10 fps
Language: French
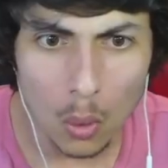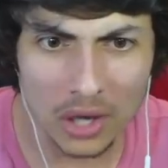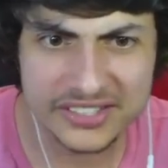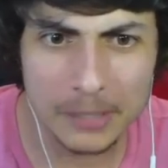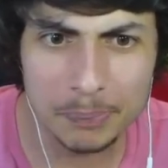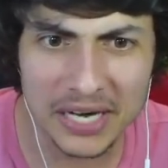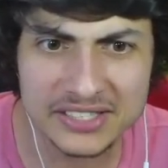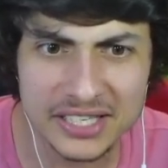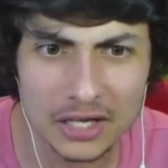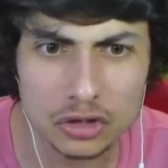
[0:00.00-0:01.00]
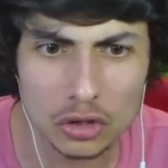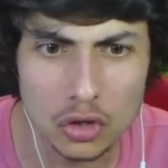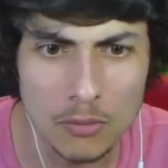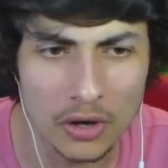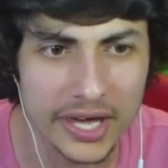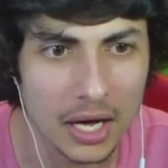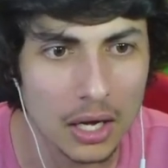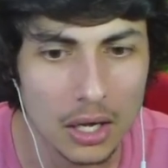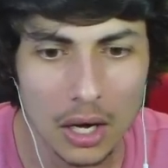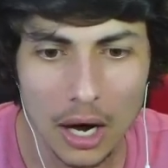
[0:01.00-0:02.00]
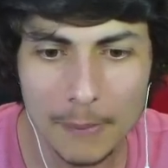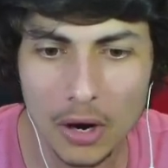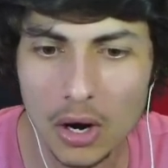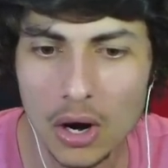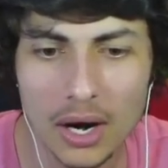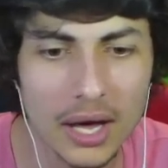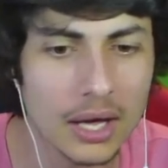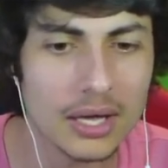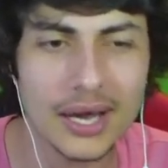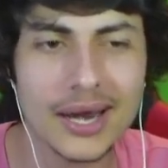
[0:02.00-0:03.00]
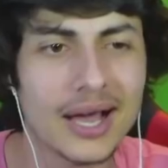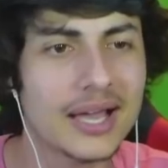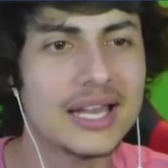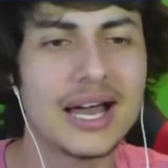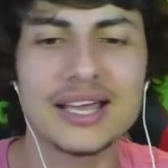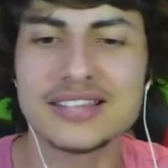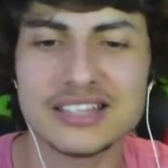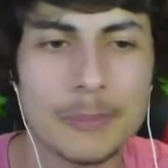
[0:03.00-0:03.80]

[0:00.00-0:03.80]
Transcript: Oh, c'est parti d'un seul coup, mon gars Ah bah alors là, et là, il a, il t'a